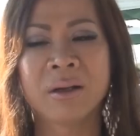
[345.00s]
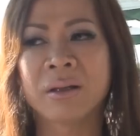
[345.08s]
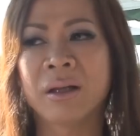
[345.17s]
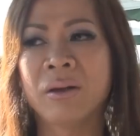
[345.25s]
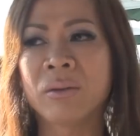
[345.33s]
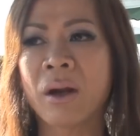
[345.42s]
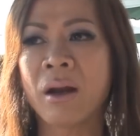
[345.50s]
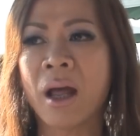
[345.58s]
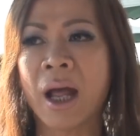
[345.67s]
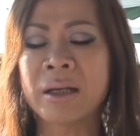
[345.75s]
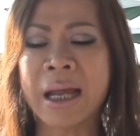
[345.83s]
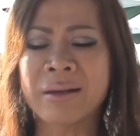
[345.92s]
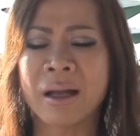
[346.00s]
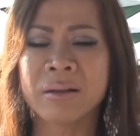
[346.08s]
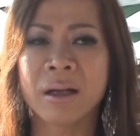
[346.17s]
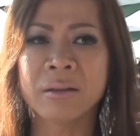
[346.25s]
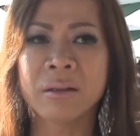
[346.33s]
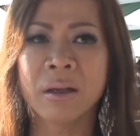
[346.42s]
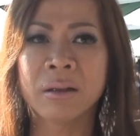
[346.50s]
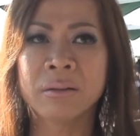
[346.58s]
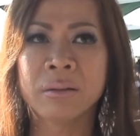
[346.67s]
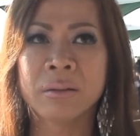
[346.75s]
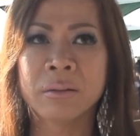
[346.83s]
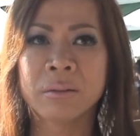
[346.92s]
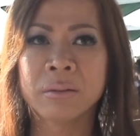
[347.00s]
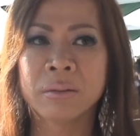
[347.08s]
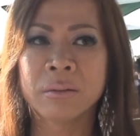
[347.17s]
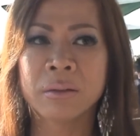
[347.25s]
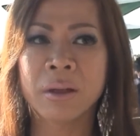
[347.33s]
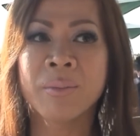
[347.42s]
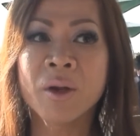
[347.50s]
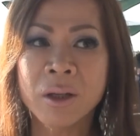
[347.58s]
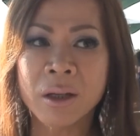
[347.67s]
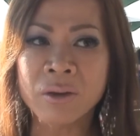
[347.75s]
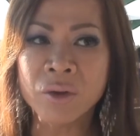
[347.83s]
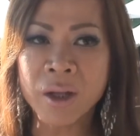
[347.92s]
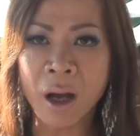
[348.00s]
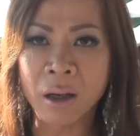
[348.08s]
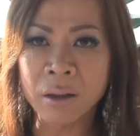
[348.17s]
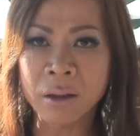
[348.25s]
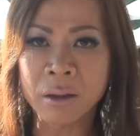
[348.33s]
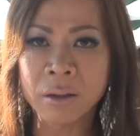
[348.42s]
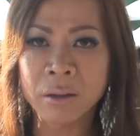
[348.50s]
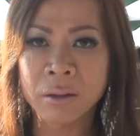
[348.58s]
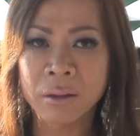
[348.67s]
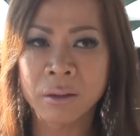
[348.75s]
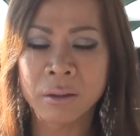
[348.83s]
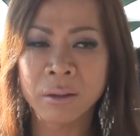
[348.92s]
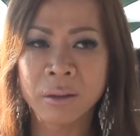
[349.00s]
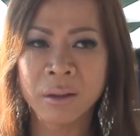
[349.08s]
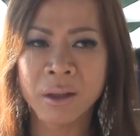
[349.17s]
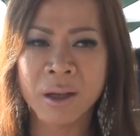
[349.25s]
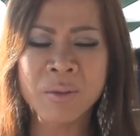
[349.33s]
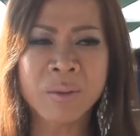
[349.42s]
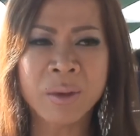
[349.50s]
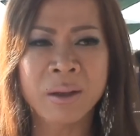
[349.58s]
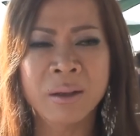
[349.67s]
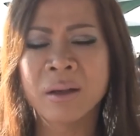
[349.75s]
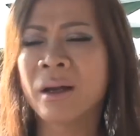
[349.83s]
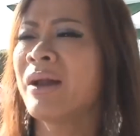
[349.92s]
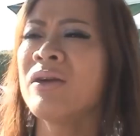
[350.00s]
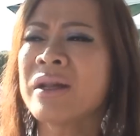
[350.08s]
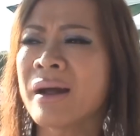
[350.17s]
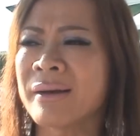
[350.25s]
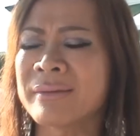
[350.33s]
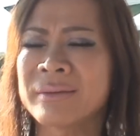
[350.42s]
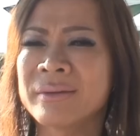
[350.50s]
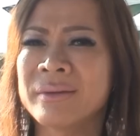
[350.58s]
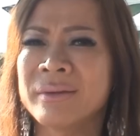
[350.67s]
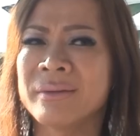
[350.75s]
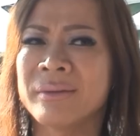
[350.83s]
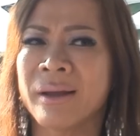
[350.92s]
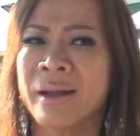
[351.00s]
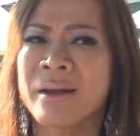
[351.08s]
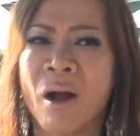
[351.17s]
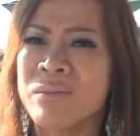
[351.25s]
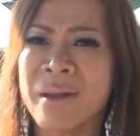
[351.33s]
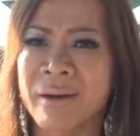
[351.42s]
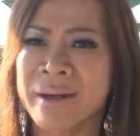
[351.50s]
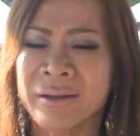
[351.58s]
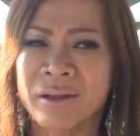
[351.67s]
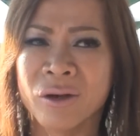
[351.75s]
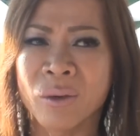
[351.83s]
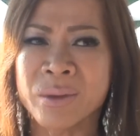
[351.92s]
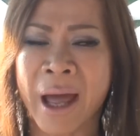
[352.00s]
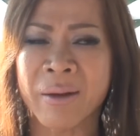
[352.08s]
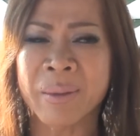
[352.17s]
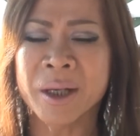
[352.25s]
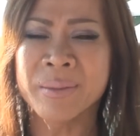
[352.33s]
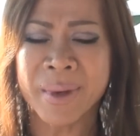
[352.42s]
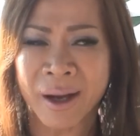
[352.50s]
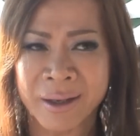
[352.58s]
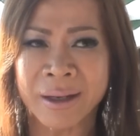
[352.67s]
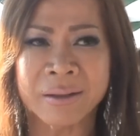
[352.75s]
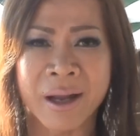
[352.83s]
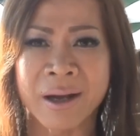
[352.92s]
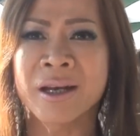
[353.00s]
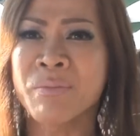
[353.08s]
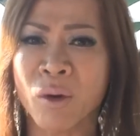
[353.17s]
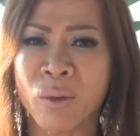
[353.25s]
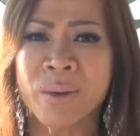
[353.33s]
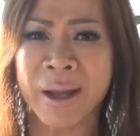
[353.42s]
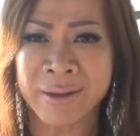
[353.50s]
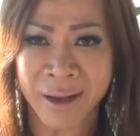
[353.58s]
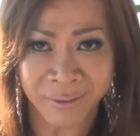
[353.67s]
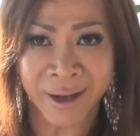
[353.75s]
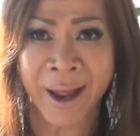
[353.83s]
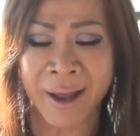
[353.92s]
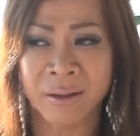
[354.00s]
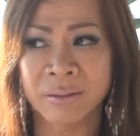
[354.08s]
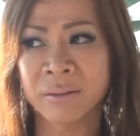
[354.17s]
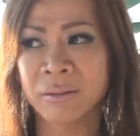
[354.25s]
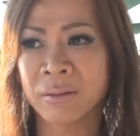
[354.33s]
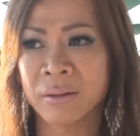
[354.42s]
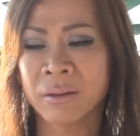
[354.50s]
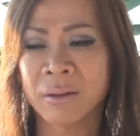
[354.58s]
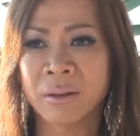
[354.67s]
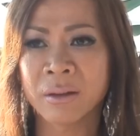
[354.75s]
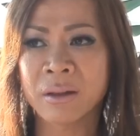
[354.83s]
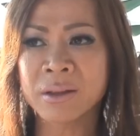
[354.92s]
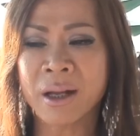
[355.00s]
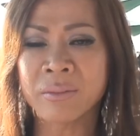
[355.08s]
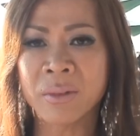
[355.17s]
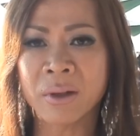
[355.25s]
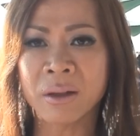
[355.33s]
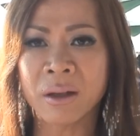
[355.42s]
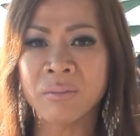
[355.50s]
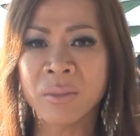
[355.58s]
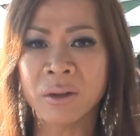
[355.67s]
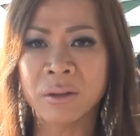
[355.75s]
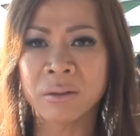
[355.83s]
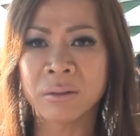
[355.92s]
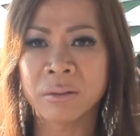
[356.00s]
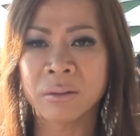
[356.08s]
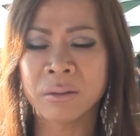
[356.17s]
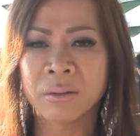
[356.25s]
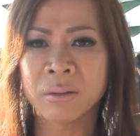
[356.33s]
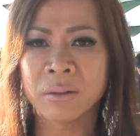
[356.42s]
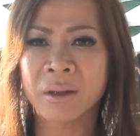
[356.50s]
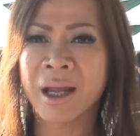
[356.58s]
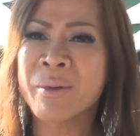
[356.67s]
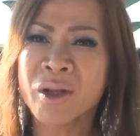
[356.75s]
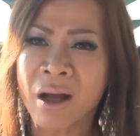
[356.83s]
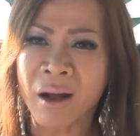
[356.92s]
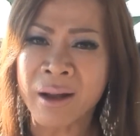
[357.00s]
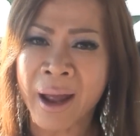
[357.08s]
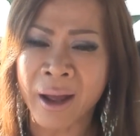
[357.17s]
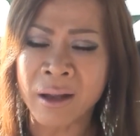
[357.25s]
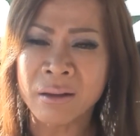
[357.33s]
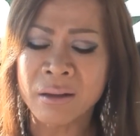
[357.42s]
thì lúc đó là anh anh anh, anh, anh em nói thiệt cái giỡn cái đâu anh nói thật là anh không nhận ra từ lúc nào em cứ đợi là đợi đến một lúc là anh nhận ra cái sao anh, anh nói, em nói thật cái hả